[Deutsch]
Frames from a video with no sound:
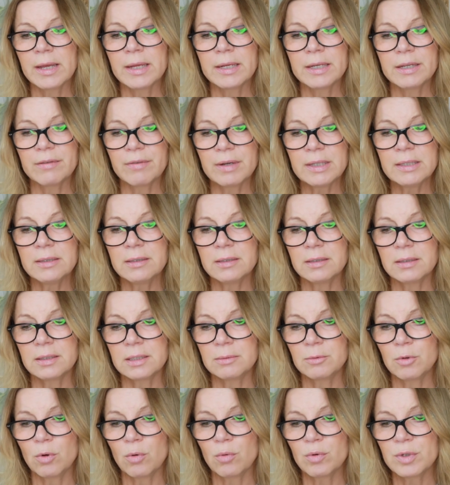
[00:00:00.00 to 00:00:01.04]
Die Wand hinter
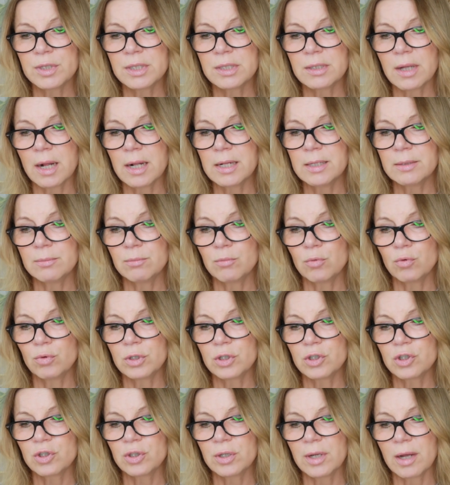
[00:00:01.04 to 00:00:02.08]
dem großen
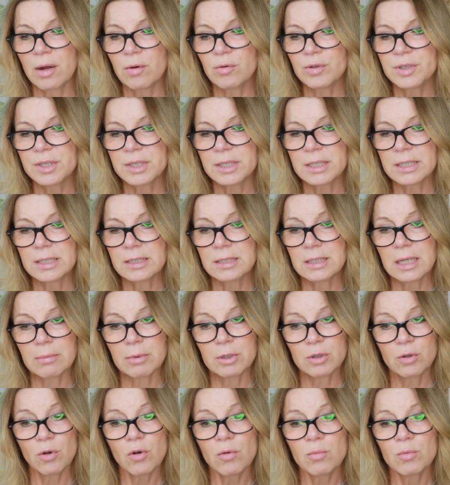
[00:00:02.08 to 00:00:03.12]
altmodisch aussehenden,
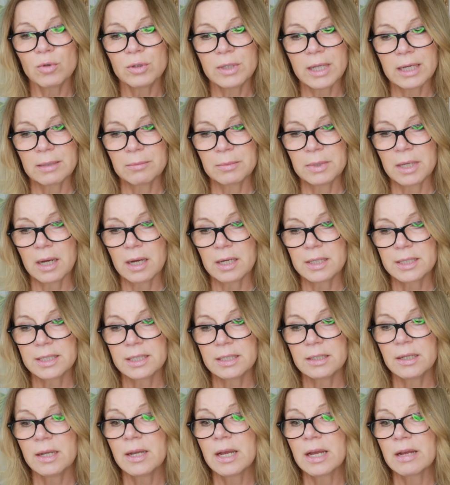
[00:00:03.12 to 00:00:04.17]
aber doch modernen
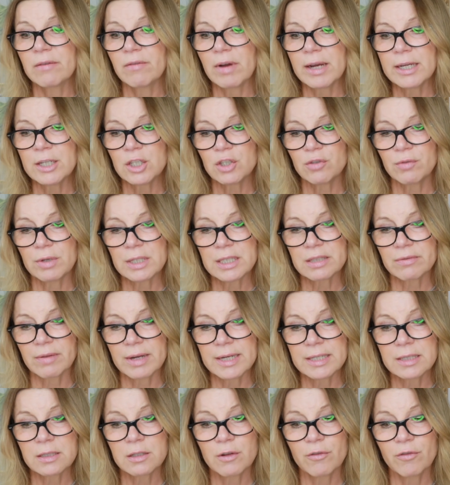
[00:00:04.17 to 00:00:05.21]
Gasherd war in
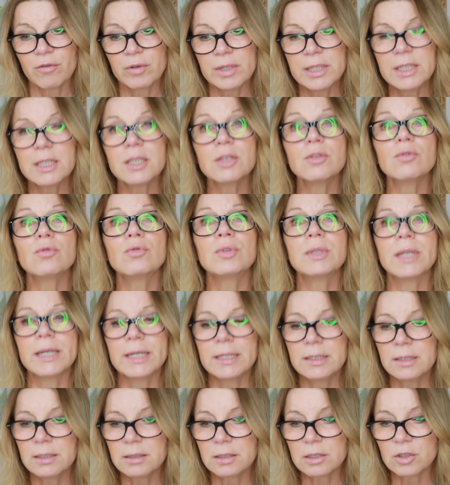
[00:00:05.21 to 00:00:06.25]
schwarz-weiß gefliest und
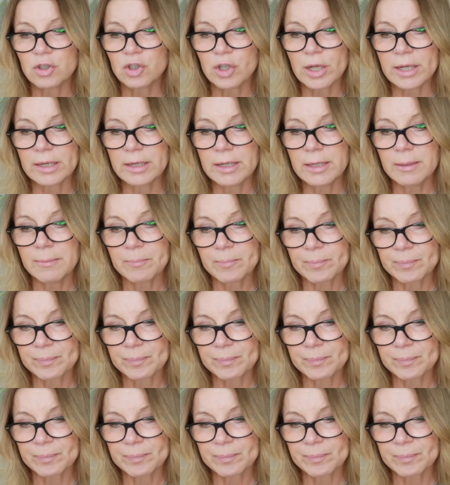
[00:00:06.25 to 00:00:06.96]
erinnerte Jenny